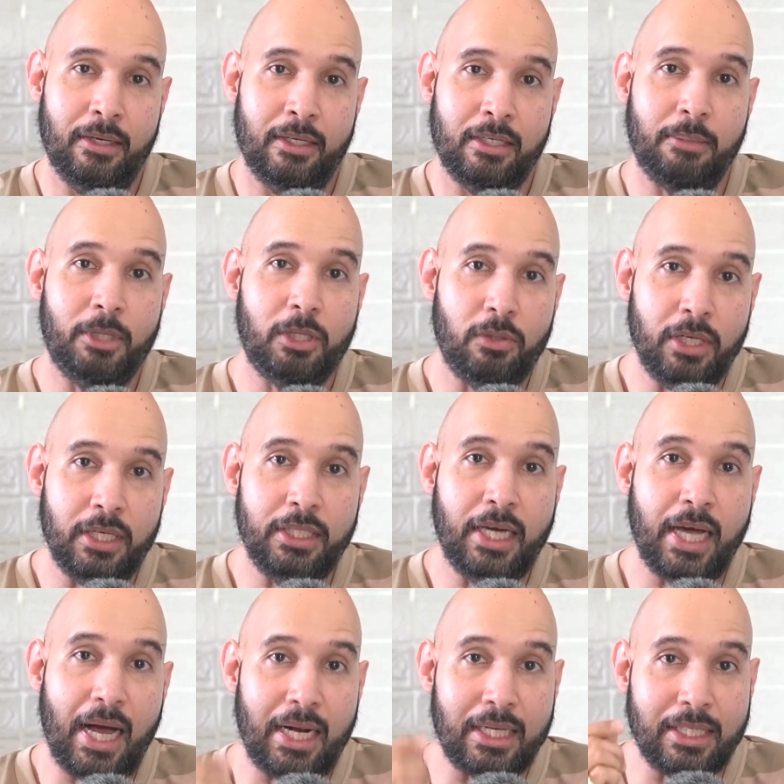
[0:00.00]
Sebetulnya
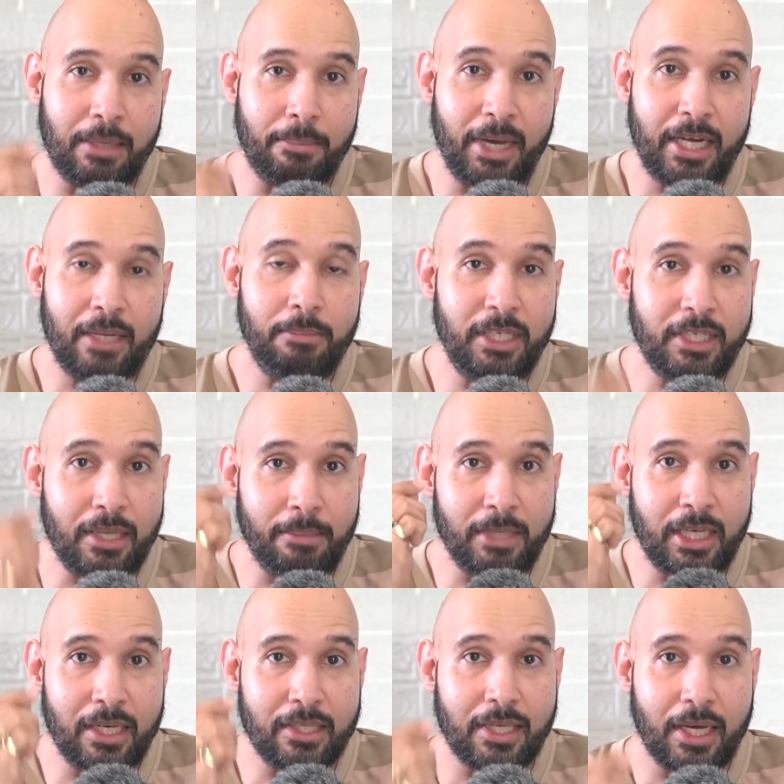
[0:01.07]
jika Al Jaberi bisa
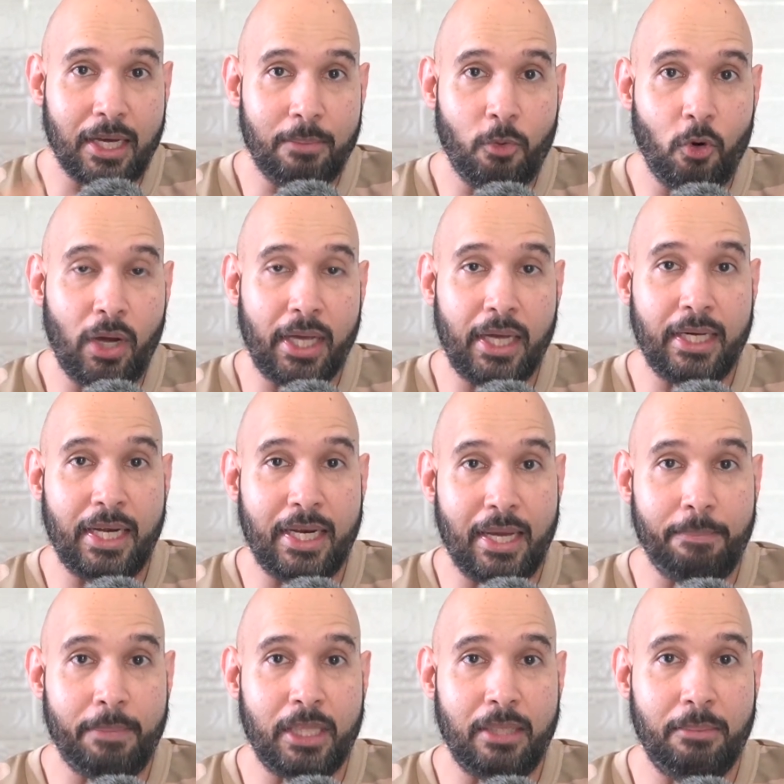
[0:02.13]
menyelesaikan peluang yang dia
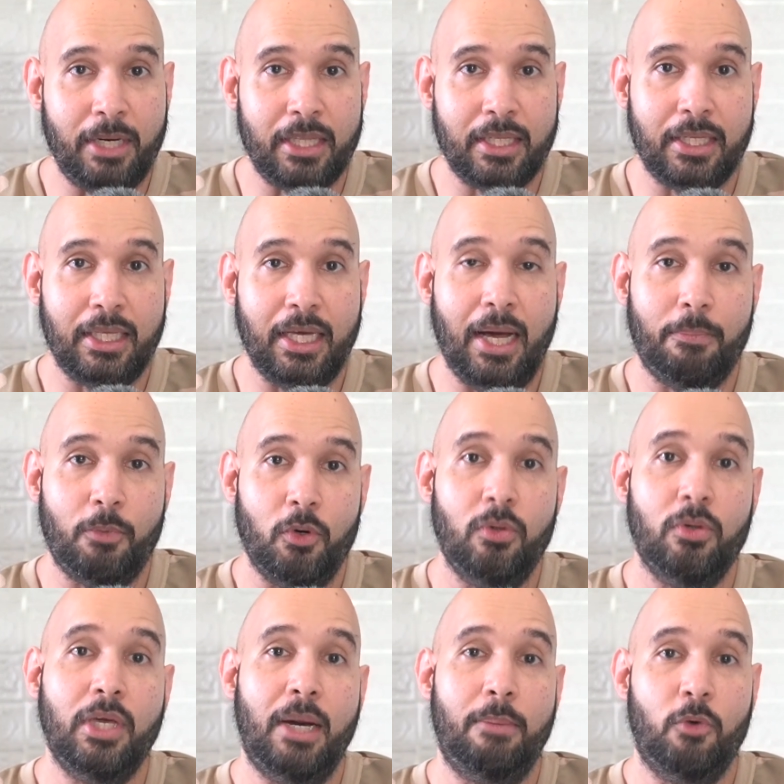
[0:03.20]
dapat di menit ke-30,
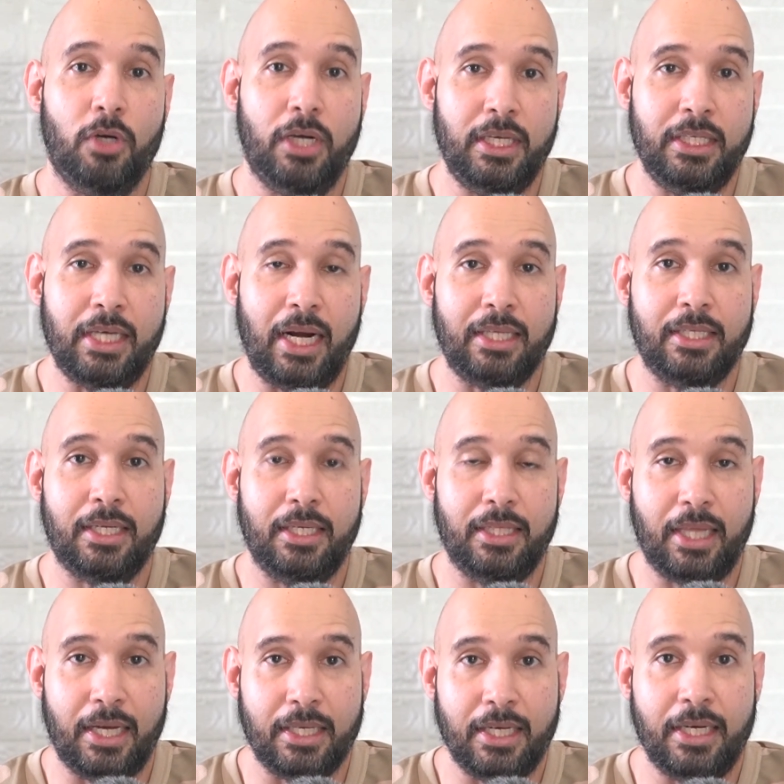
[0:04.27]
ya mungkin jalan
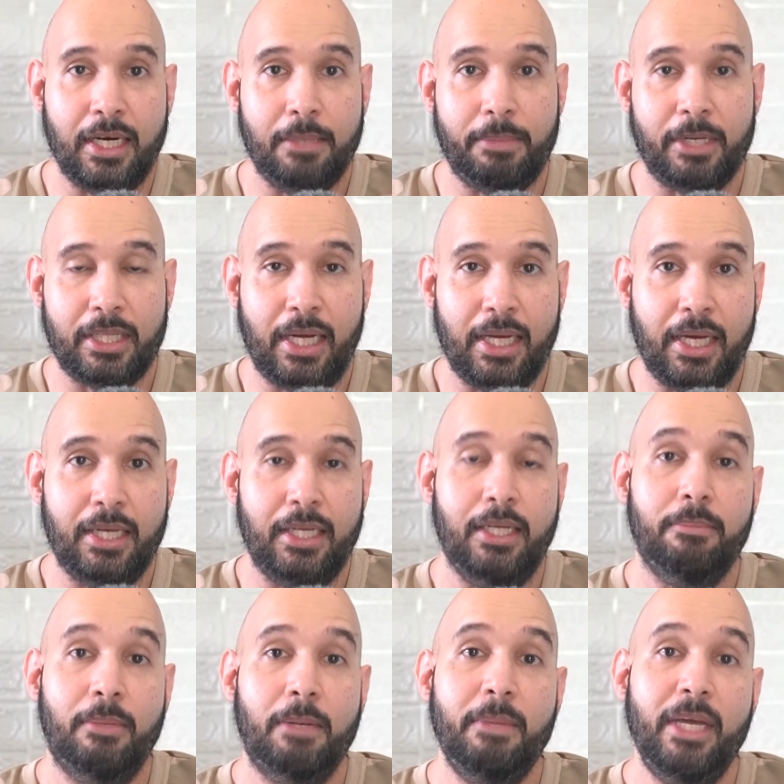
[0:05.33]
ceritanya dari pertandingan
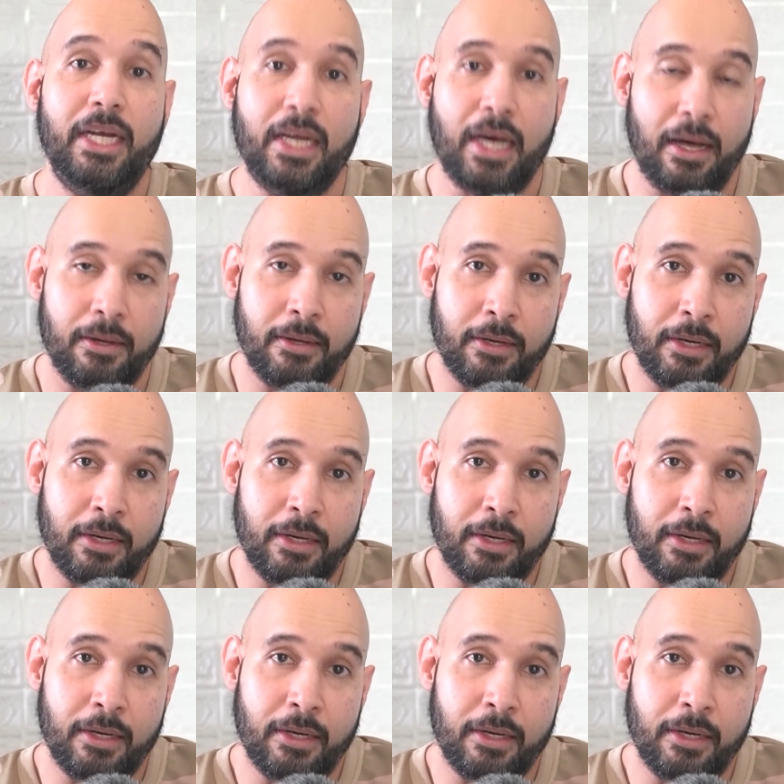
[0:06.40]
ini berbeda.